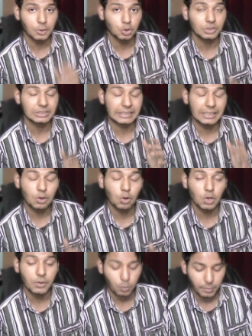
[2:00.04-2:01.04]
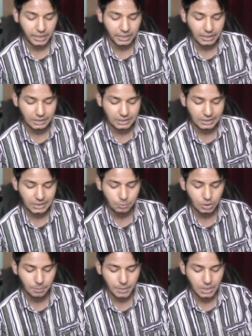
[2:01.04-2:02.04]
आपका जो स्क्रीन लॉक है वो मांगेगा जैसे आप
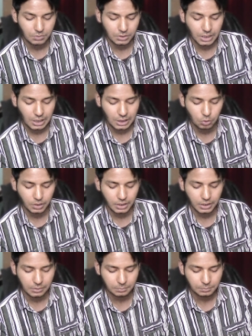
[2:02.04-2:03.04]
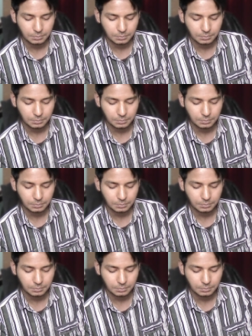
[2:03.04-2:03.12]
उसका पासवर्ड डाल दोगे ना